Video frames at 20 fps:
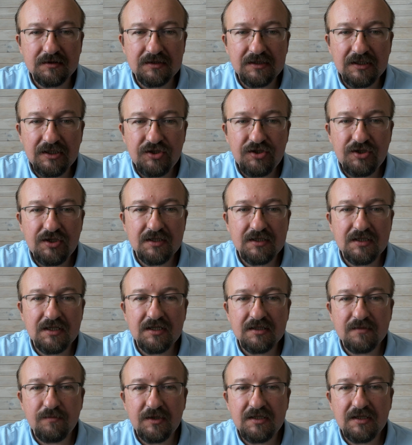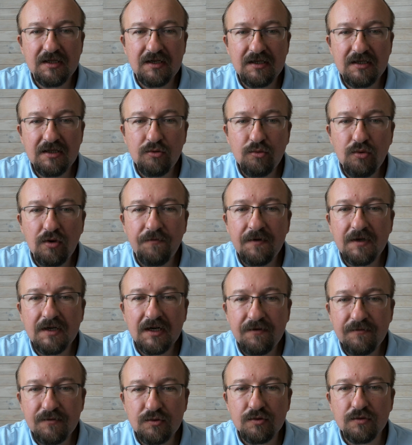исчезли господин Роденков и
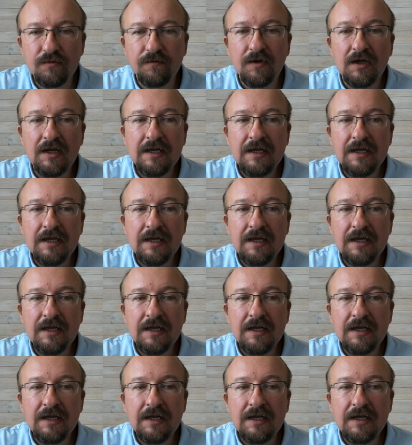Кравцов.